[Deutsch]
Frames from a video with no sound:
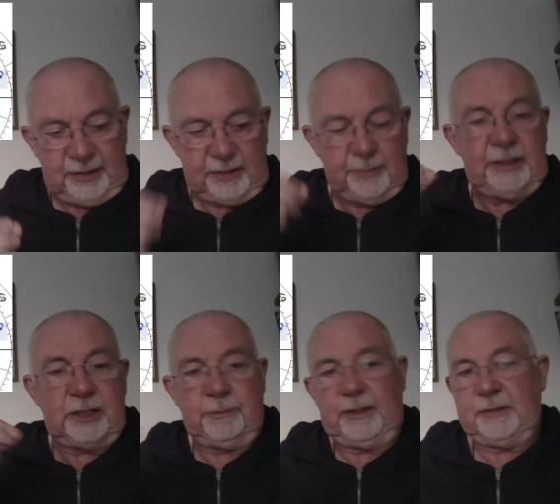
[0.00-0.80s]
dass Männer
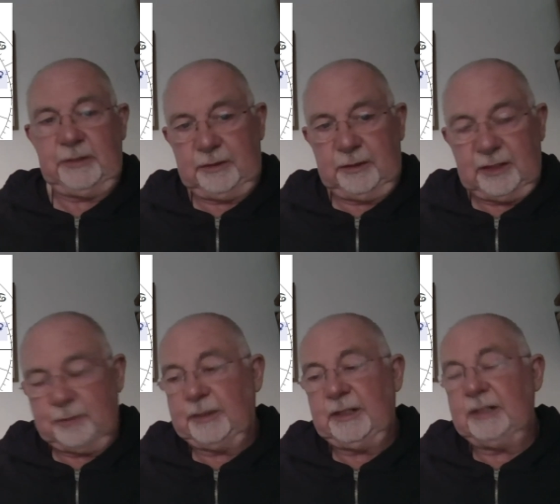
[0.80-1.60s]
schwach sind, dass
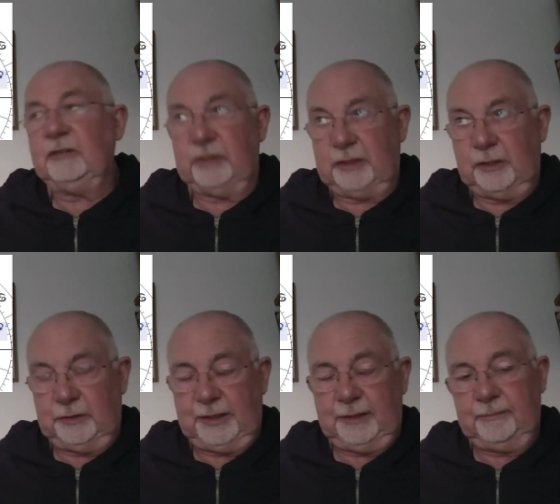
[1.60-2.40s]
man denen nicht
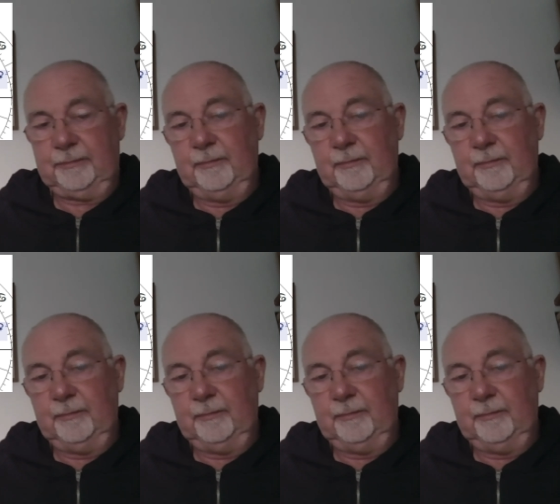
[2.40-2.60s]
vertrauen kann.